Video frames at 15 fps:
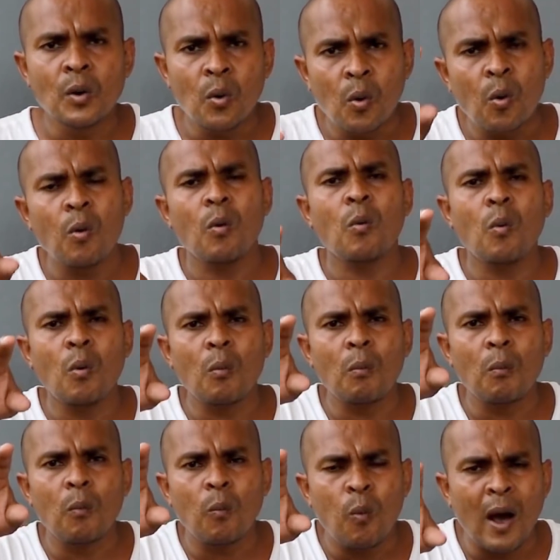รู้
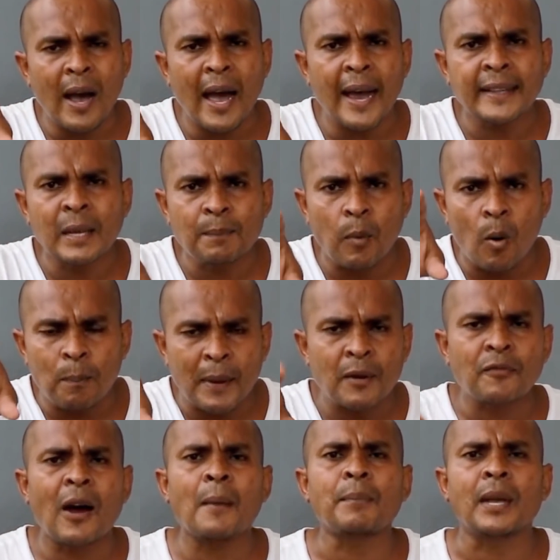ว่า ใครที่ปก
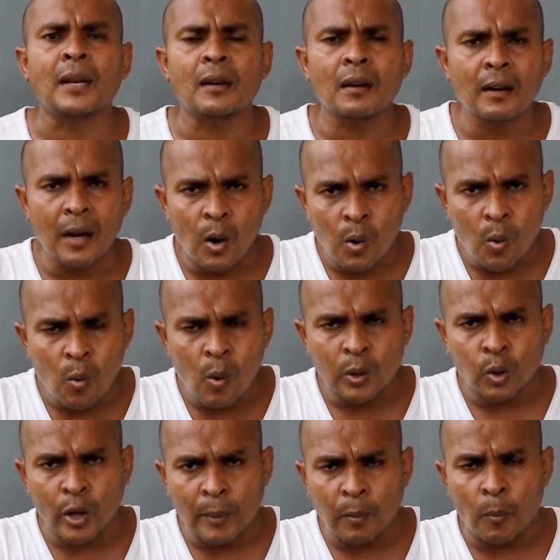ปิดความผิด แล้วรู้
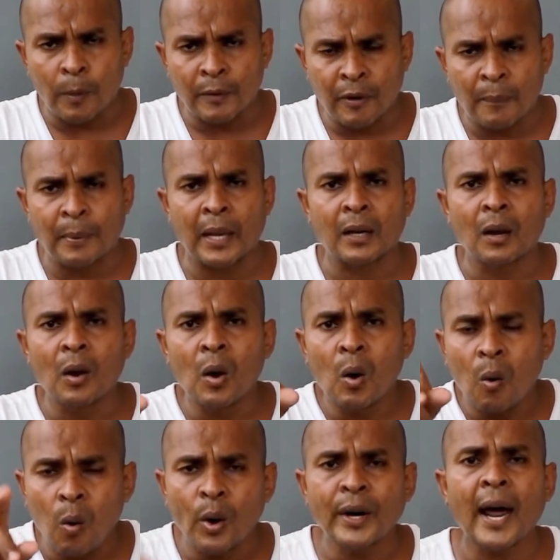ว่าตัวเองปกปิดความผิด
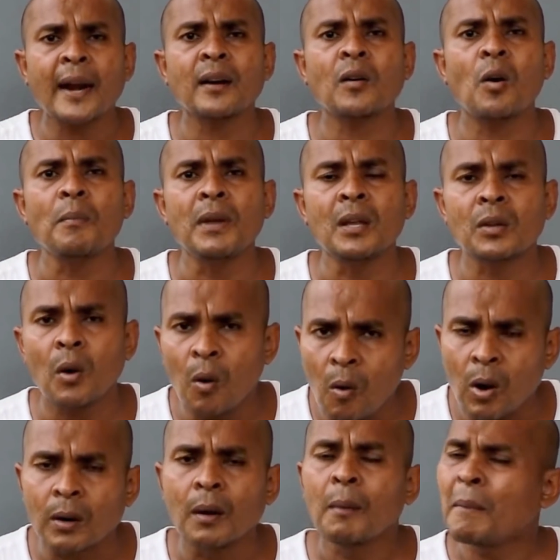คนนั้นก็มีโท
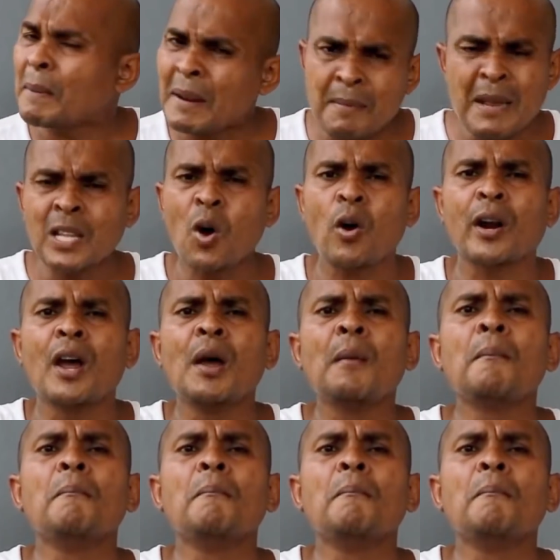ษ ไม่ไม่ได้มีโทษ